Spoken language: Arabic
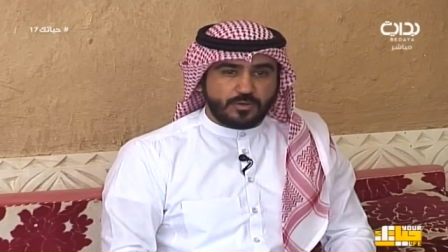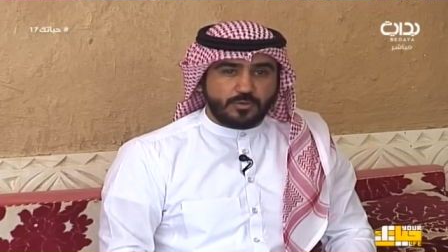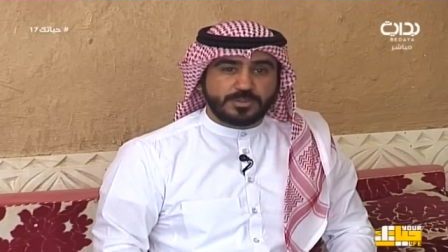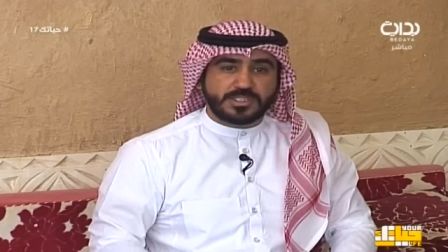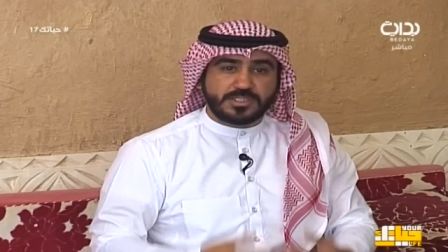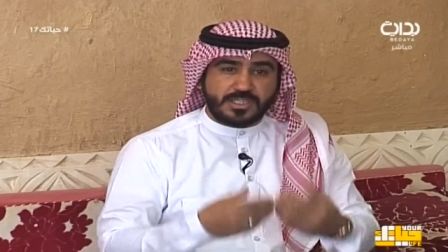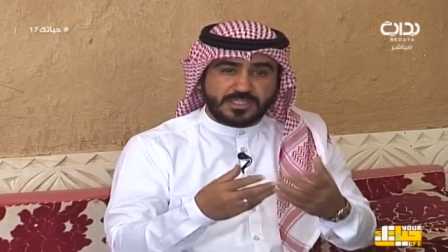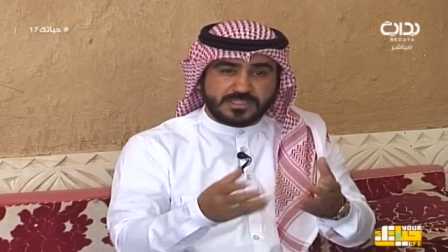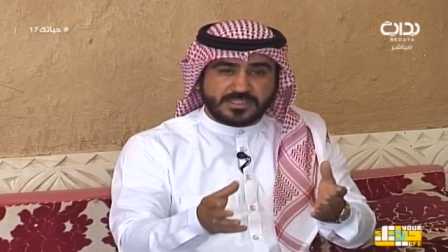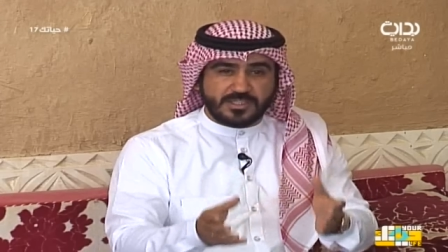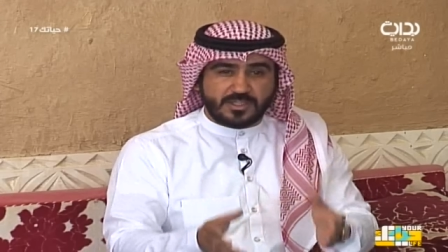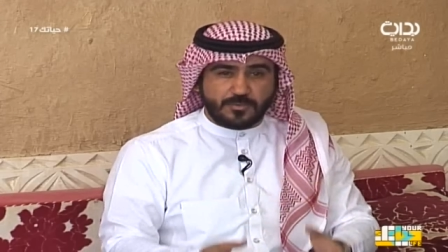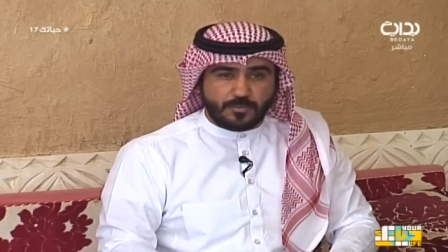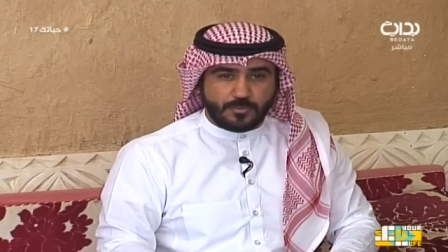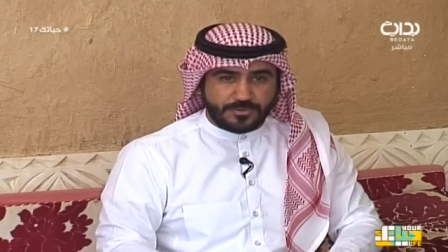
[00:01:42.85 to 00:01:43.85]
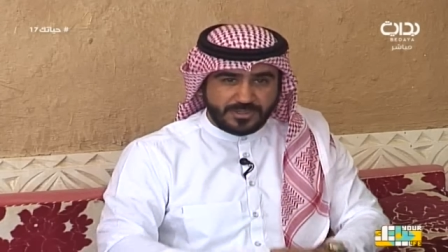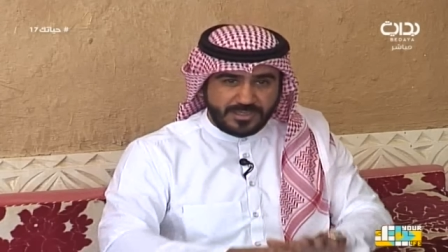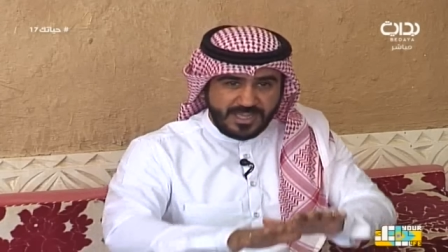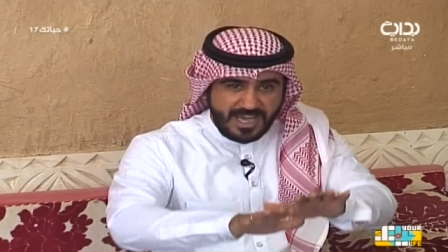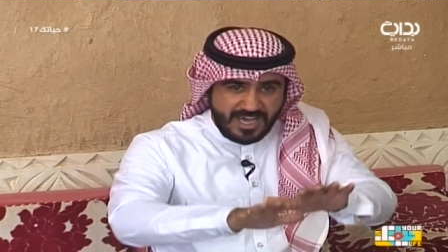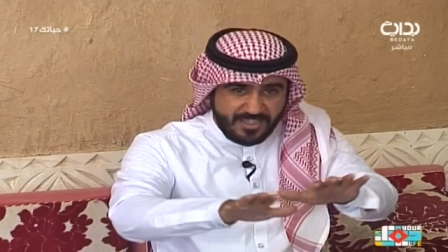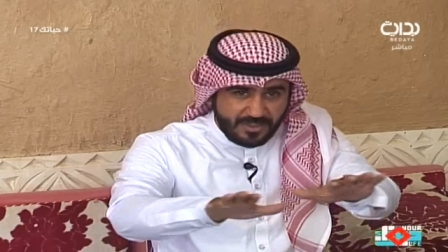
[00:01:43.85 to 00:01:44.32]
وبتتحسن الامور
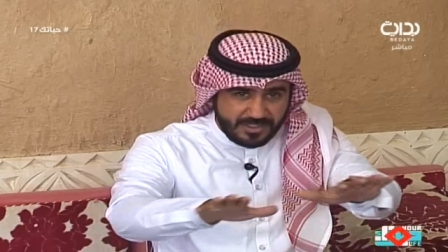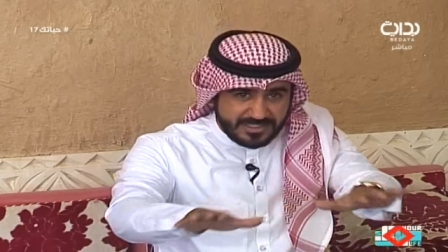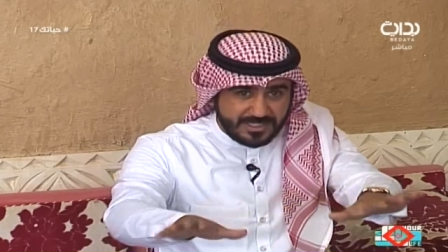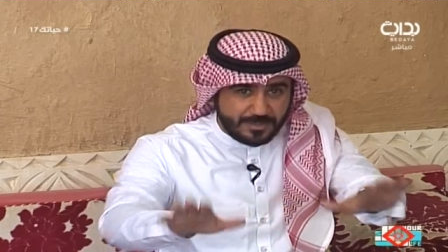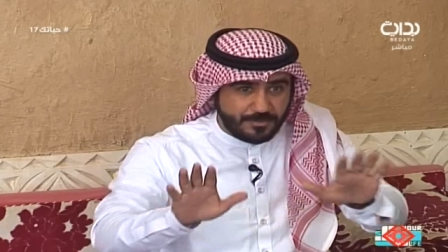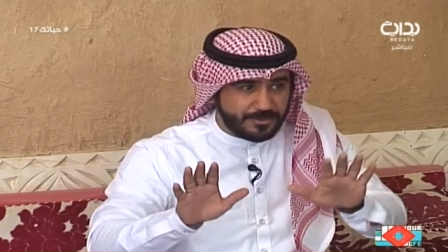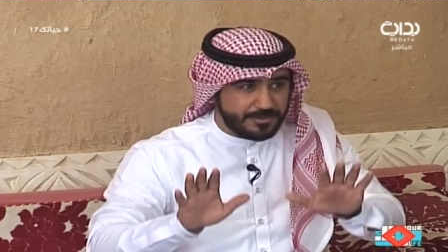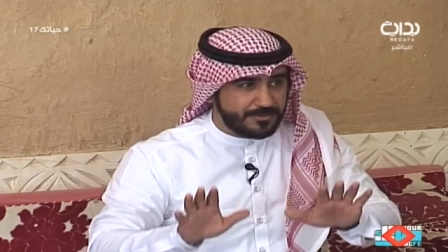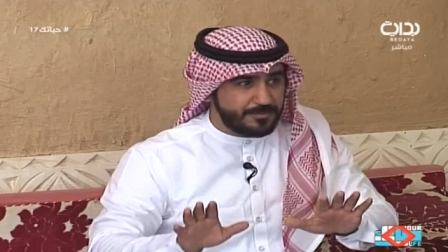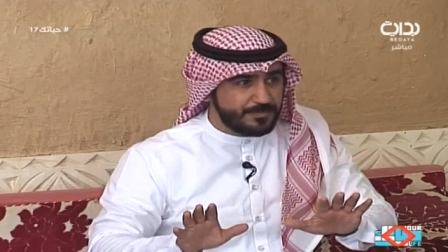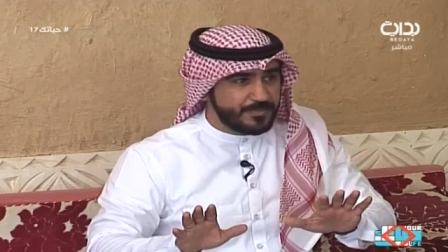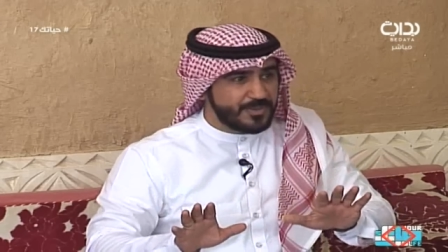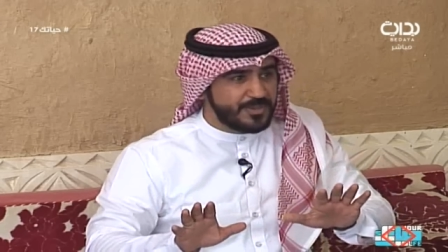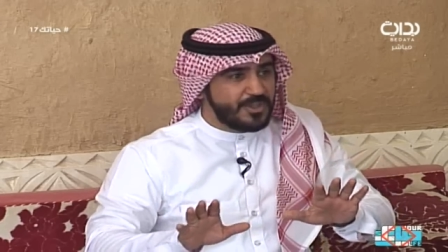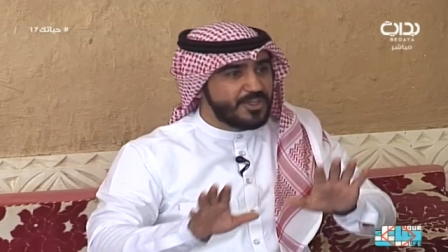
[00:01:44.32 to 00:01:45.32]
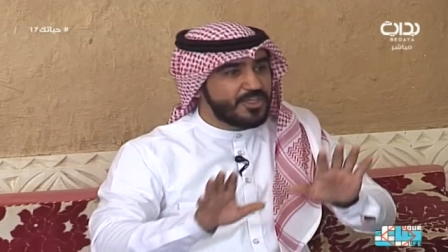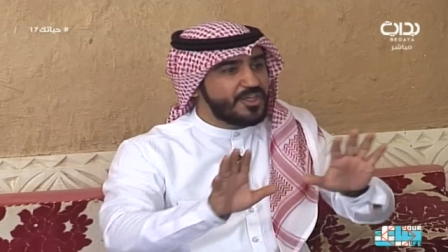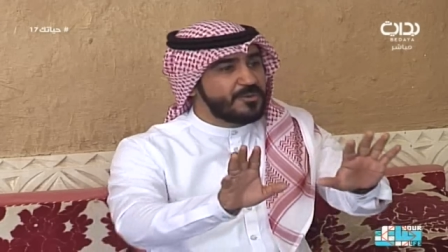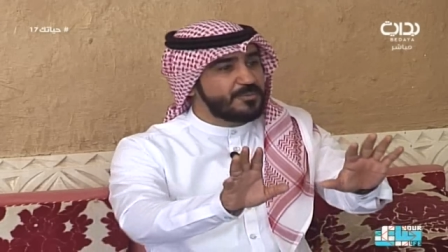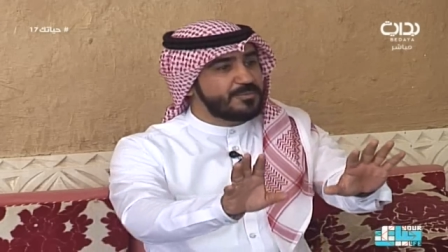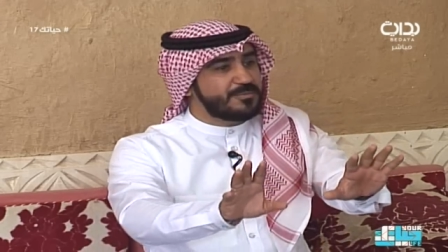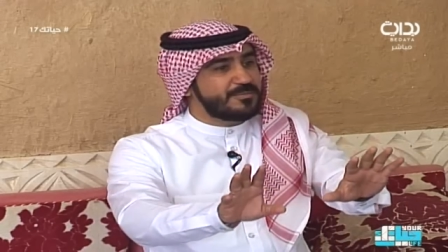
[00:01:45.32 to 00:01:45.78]
هذا الصبر طيب.
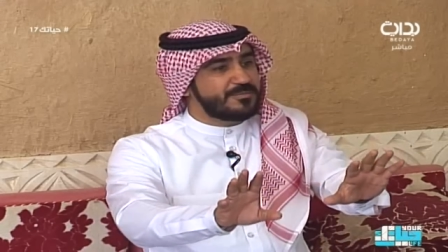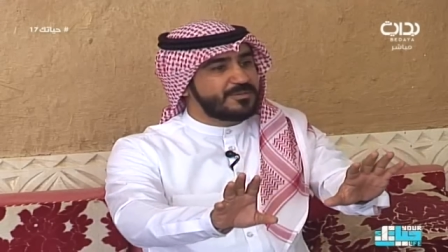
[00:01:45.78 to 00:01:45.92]
ثم